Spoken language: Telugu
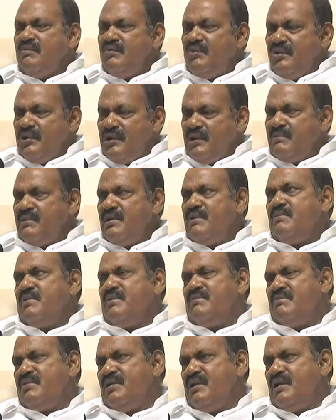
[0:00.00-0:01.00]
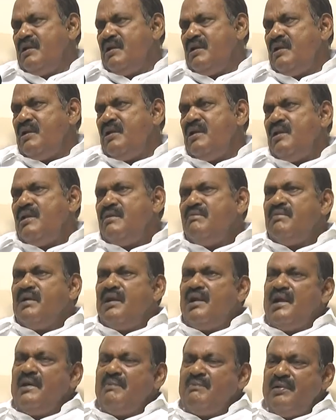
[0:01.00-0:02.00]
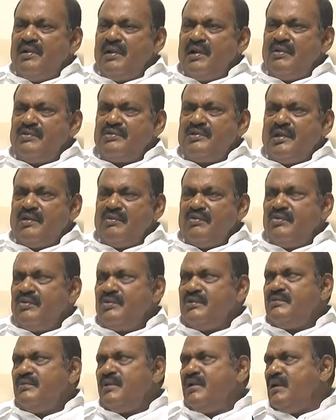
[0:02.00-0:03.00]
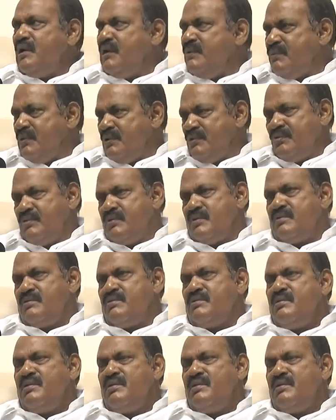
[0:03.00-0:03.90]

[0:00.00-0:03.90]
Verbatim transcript: భోజనం మనం పంపాలి మళ్ళీ ఆ పిల్లలు చదువుకొని వచ్చి మన ఇంట్లో పడుకుంటారు